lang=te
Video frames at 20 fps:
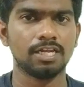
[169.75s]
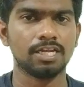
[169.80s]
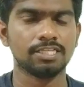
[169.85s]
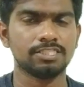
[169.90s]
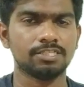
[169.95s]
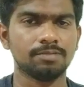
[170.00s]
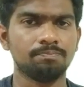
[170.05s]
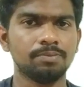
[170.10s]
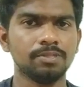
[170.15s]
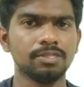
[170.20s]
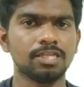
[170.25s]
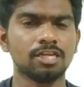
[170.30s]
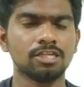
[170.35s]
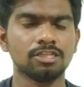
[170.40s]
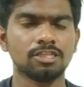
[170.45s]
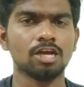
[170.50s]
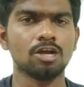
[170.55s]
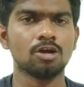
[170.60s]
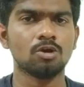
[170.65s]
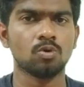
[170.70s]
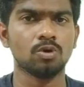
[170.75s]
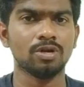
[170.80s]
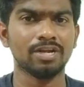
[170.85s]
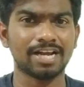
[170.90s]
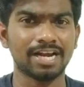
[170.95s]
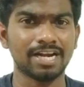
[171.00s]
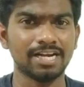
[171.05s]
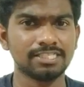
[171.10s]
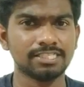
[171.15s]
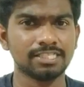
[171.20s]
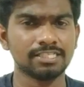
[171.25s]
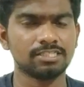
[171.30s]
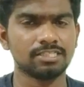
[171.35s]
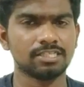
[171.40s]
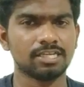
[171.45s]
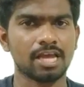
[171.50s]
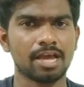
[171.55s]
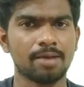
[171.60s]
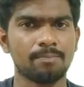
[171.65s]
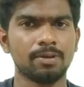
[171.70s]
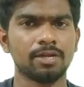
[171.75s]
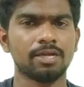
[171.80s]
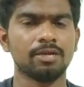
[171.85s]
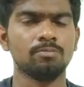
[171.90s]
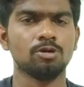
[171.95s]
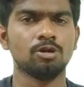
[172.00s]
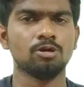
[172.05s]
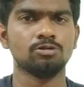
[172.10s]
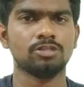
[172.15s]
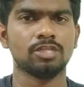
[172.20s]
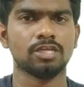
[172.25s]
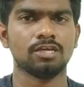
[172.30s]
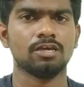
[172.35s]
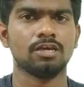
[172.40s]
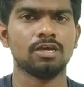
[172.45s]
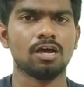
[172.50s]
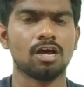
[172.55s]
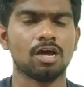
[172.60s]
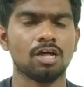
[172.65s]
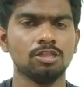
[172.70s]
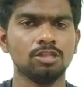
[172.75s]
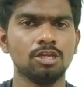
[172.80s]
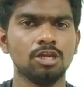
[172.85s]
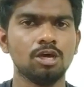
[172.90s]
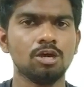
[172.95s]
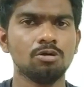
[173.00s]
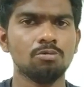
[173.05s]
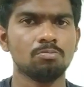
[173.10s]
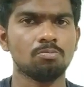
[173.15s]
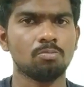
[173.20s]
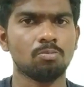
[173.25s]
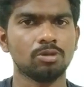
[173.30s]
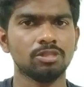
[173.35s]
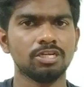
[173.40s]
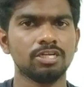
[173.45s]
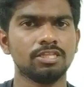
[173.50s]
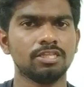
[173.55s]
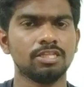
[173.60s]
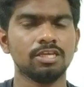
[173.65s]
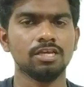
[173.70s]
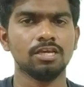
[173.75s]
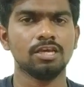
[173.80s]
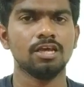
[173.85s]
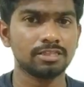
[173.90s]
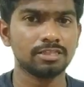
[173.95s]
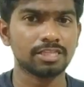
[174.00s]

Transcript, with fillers: ఇలా చెప్పిన తర్వాత కొన్ని కండిషన్స్ అప్లికబుల్ అవుతాయి అందులో మొదటిది